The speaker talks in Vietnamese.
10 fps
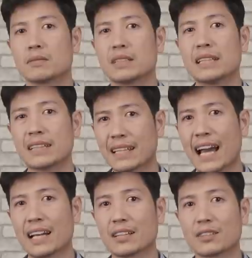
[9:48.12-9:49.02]
hiện
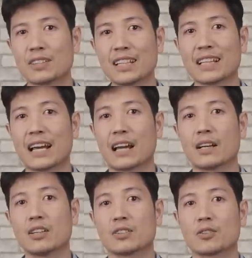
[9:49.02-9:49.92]
tại nói thật
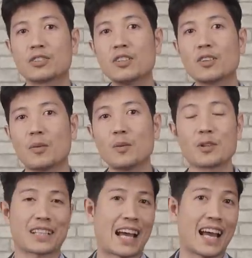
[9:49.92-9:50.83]
là nó chưa có
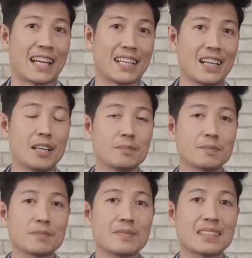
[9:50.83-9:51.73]
một cái
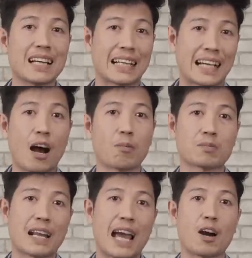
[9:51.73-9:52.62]
ngành
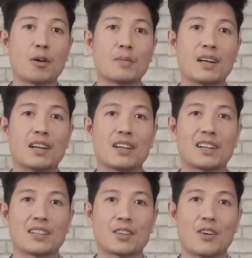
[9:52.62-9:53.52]
học nào
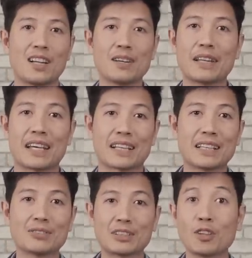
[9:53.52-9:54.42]
mà nói là để
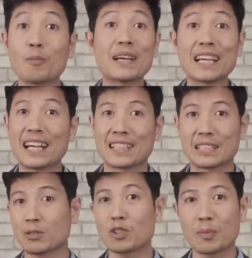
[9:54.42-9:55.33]
kinh doanh Shopee hay là
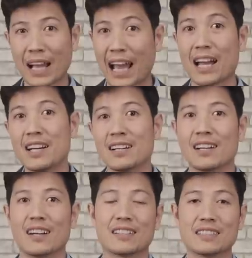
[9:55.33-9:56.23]
TikTok Shop cả.
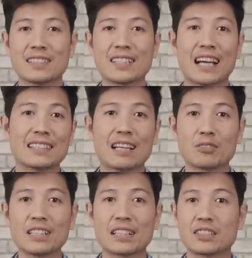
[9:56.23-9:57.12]
Những cái
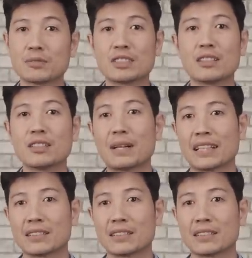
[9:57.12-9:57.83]
giáo trình ở trường thương mại điện